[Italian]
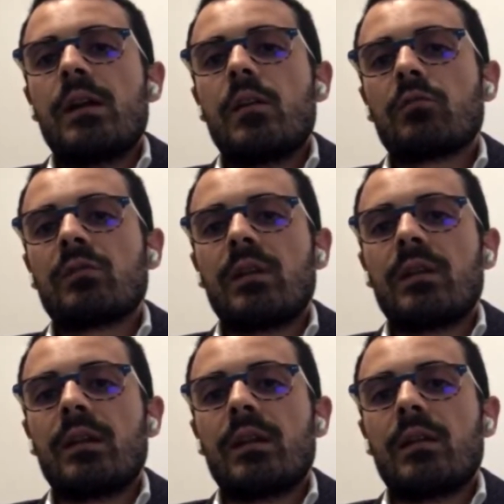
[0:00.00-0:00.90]
e
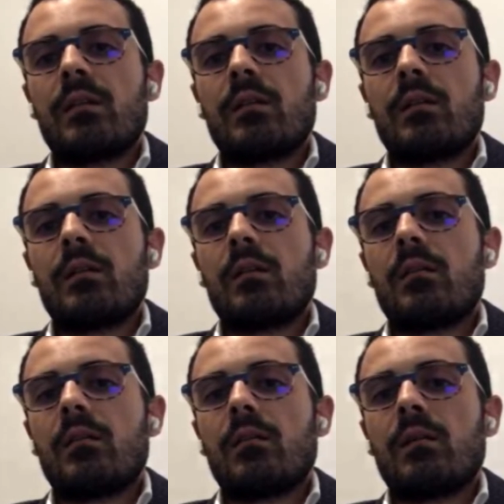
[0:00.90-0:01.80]
ottenne
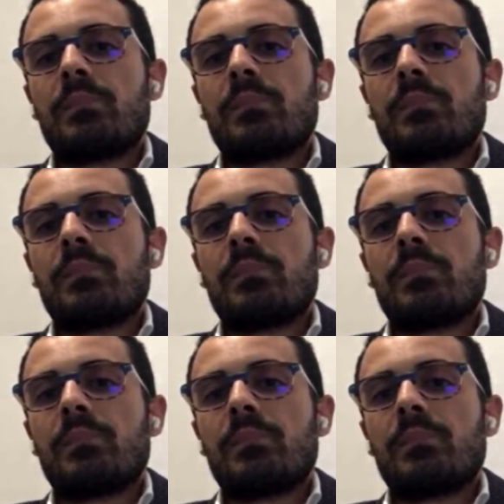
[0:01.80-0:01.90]
eh,